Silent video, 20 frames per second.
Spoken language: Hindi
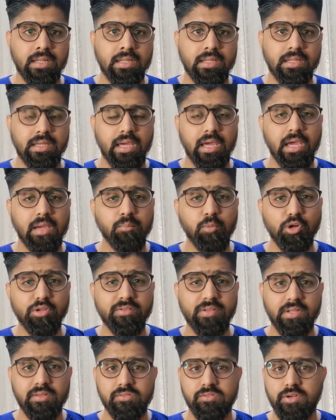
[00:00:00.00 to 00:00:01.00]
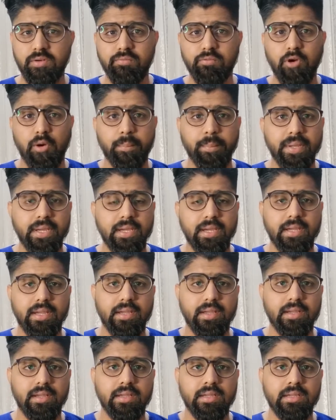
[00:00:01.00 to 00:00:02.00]
ये एक बहुत सेंसिटिव टॉपिक है
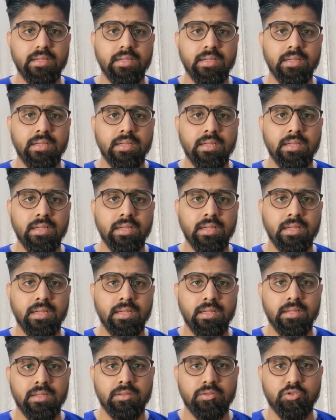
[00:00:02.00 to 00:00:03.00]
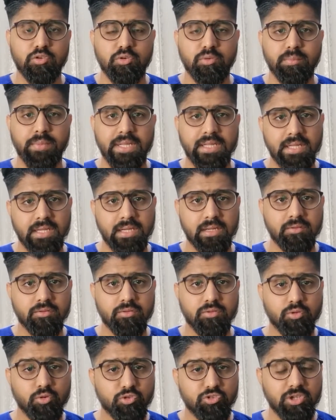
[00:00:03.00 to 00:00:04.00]
तो मैंने
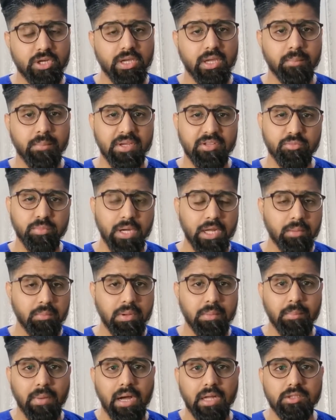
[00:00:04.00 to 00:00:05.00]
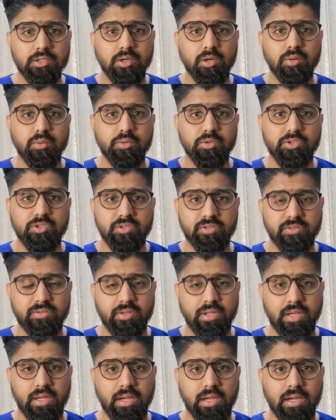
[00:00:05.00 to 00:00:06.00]
सोचा कि मैं इस बारे में बात करूं
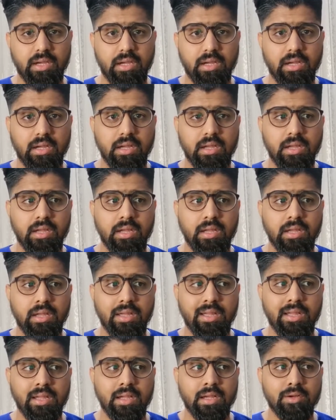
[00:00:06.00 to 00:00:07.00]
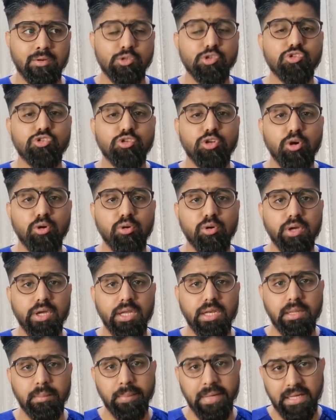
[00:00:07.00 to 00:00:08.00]
जिससे कुछ लोगों के
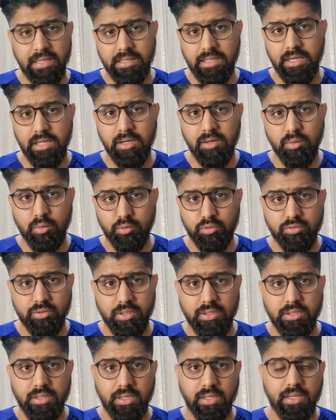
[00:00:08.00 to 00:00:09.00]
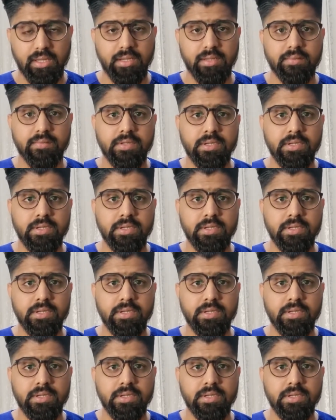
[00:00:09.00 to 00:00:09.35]
लिए बेहतरी हो सकती है